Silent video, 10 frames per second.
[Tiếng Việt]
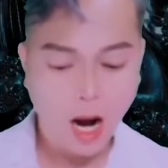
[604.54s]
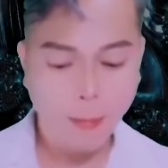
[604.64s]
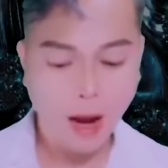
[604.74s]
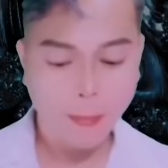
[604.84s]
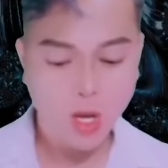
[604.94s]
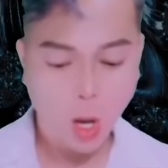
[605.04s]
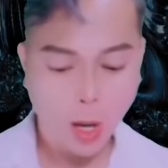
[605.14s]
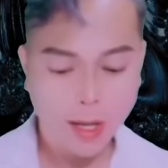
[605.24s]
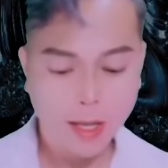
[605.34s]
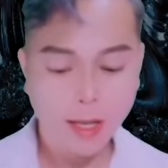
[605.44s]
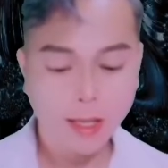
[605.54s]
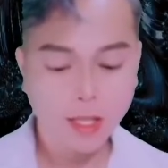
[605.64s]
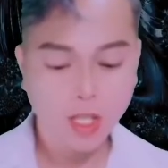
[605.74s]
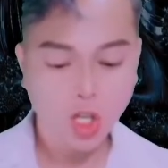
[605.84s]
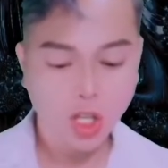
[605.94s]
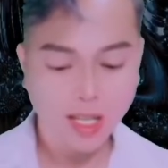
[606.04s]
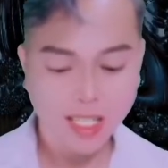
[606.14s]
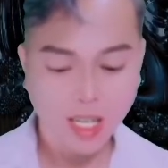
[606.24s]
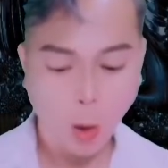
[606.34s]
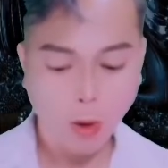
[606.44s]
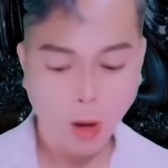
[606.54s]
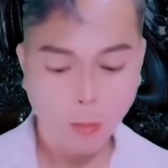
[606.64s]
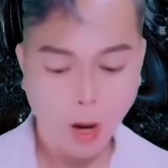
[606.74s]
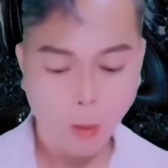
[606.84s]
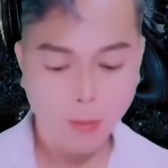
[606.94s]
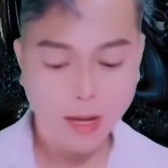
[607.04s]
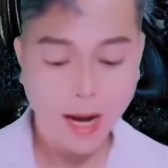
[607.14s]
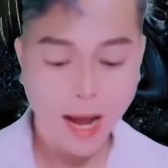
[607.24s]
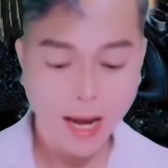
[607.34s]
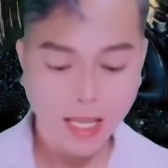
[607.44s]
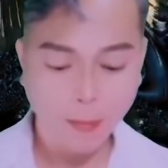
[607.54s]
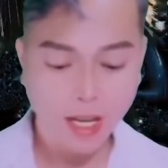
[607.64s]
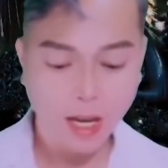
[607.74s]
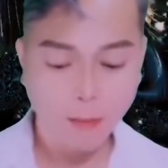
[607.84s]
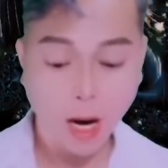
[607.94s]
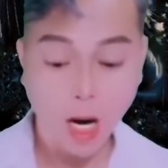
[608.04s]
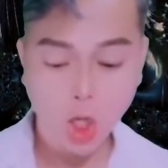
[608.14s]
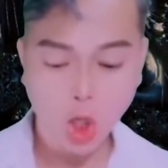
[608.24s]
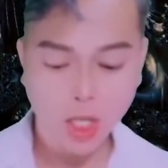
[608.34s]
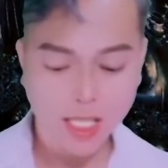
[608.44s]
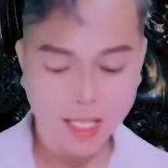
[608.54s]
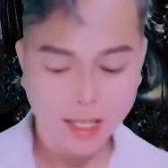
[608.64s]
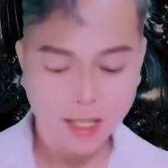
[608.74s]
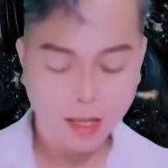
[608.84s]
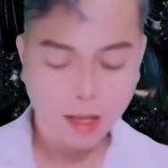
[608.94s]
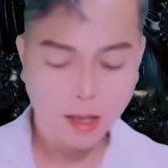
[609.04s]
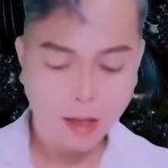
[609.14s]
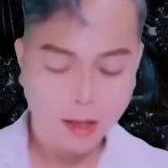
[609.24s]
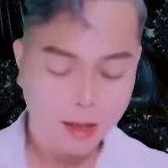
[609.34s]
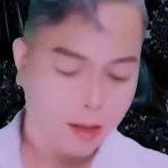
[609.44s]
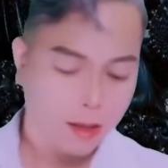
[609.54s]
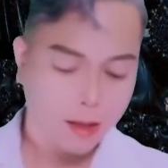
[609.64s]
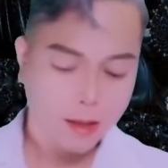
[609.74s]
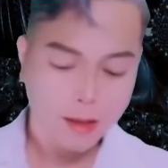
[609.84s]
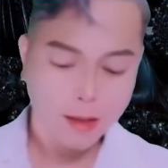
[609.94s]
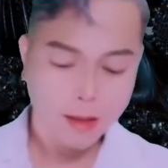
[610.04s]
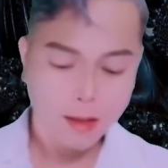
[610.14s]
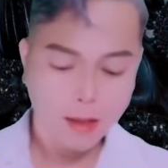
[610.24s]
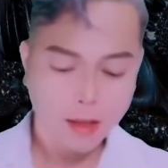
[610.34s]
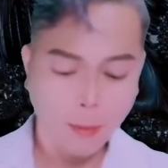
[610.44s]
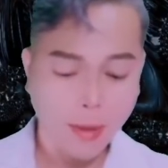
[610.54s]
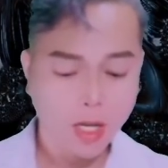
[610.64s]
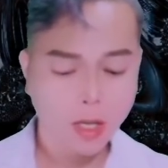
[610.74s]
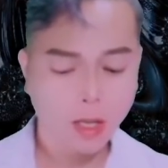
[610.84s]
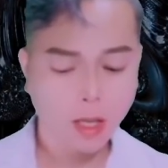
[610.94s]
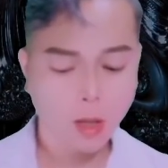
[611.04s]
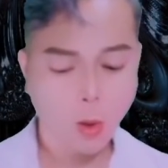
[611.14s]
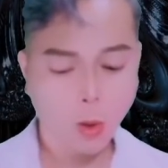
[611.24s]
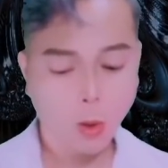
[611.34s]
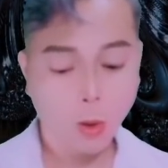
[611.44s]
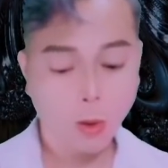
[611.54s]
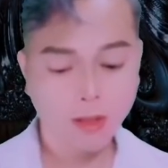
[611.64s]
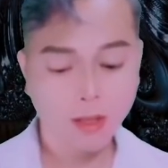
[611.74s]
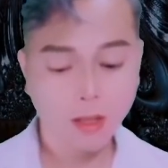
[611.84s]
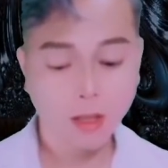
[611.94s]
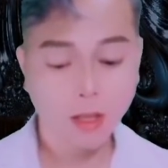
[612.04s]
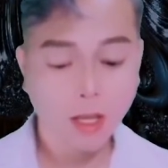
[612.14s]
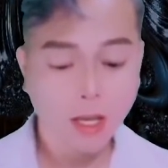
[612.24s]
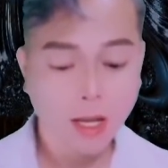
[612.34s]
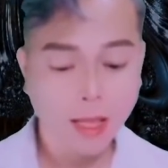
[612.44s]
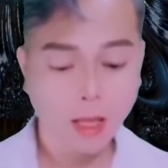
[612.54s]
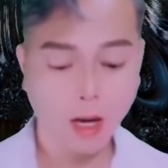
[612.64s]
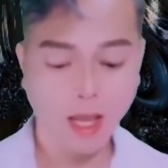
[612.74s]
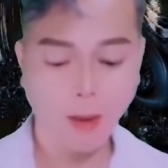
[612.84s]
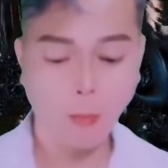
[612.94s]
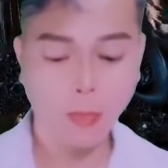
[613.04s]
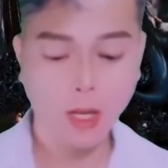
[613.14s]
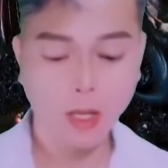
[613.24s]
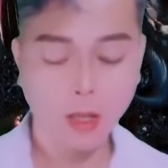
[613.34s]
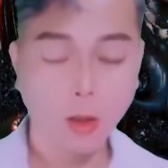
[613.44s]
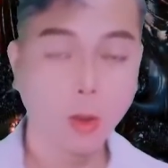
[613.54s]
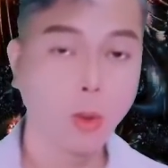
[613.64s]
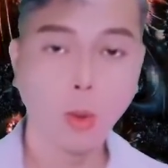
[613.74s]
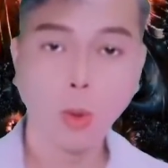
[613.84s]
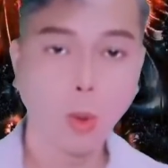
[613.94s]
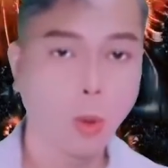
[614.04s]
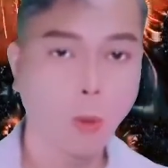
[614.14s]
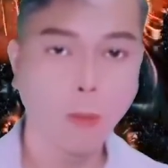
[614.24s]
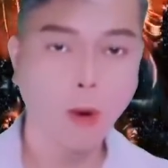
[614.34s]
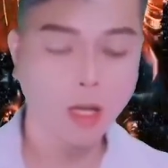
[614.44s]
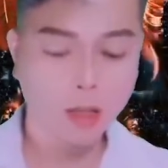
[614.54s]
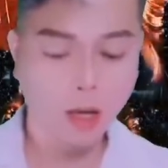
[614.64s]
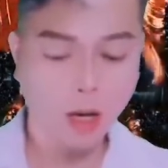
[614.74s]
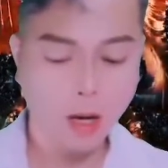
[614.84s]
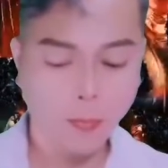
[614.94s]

Ân Lang Qua giật mình nhìn cậu, cơ thể của hắn ta cứng đờ, tựa như bị điểm quyệt. Mất vài giây sau đó mới có thể trấn tĩnh lại, vẻ mặt âm trầm nói: